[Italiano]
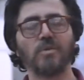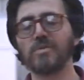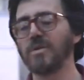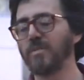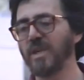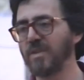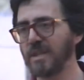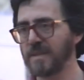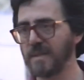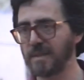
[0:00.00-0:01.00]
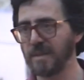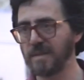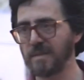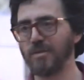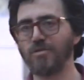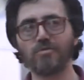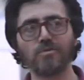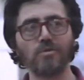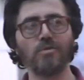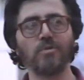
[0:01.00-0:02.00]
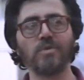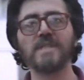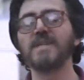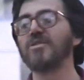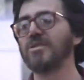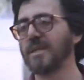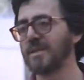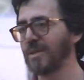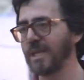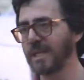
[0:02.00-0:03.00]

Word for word: non sono mai fine a se stessi, non sono un'esercitazione